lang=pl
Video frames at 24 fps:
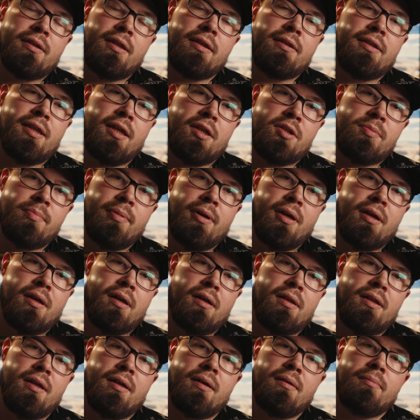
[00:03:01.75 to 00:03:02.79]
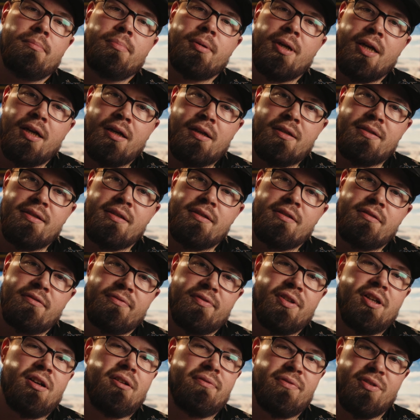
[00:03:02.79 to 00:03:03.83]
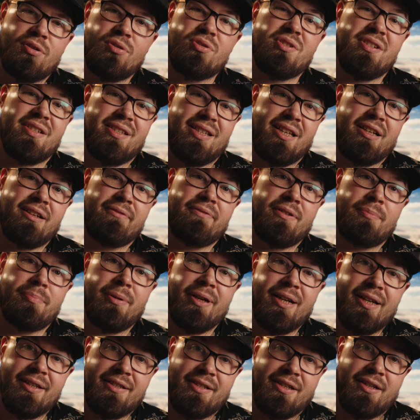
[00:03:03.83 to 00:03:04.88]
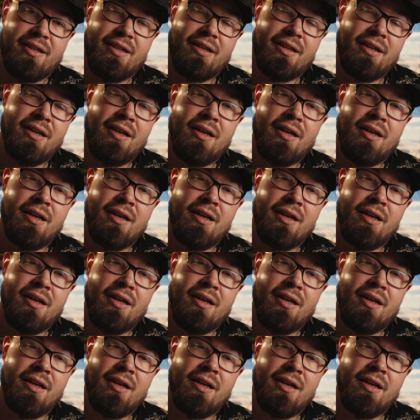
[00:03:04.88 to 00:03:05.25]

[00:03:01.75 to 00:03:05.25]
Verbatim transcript: ten touchbar, ale brak sensownego wykorzystania w aparacie.